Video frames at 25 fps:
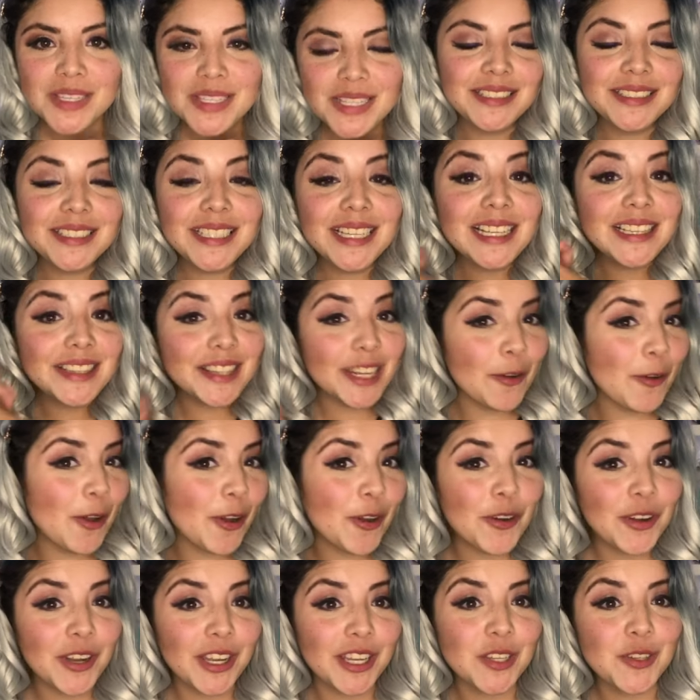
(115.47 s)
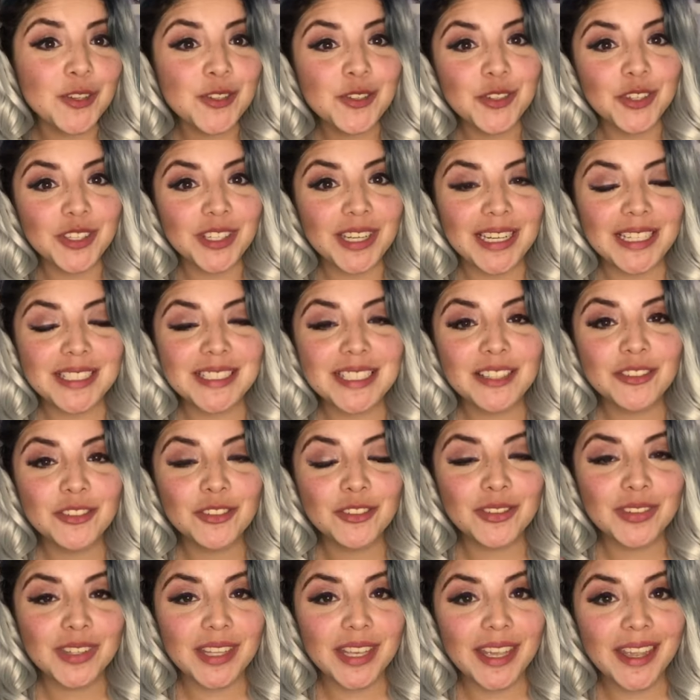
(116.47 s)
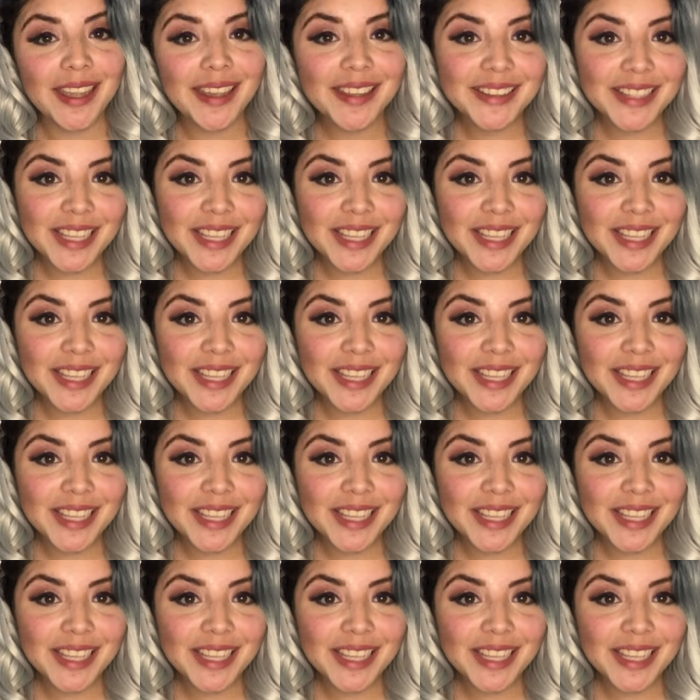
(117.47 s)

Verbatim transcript: si el trabajo que yo estoy realizando te,